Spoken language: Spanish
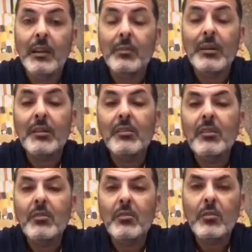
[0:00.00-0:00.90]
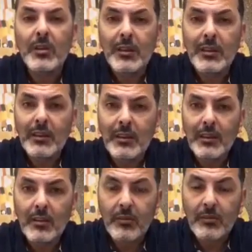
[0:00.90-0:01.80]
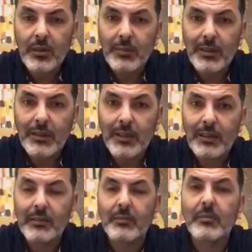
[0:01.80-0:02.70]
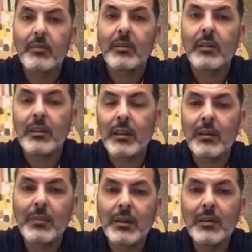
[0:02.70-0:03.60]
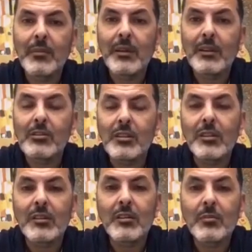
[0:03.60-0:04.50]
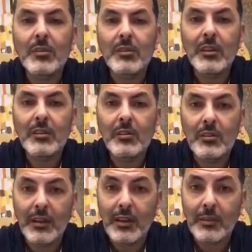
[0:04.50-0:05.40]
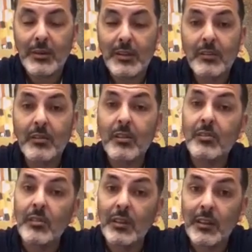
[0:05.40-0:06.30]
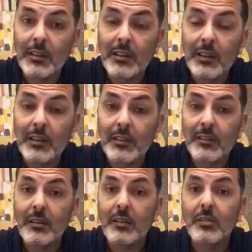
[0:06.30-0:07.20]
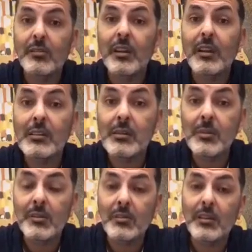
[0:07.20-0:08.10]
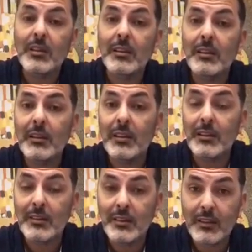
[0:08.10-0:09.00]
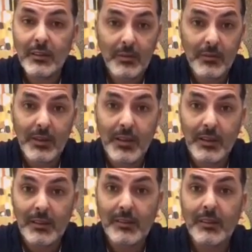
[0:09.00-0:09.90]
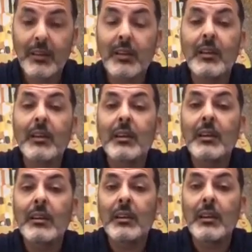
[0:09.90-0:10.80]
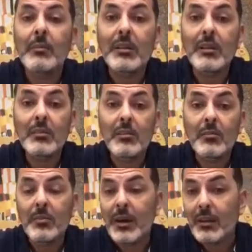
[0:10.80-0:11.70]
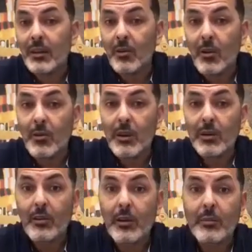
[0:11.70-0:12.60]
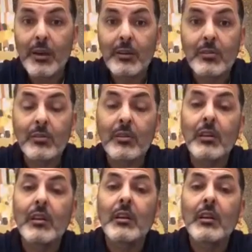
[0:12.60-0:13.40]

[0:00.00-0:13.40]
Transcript: La hipertensión tiene un componente hereditario fundamental Generalmente más del 85% de las hipertensiones son hereditarias. Entonces aquellas personas que tienen antecedentes familiares de hipertensión, padres o abuelos, hermanos,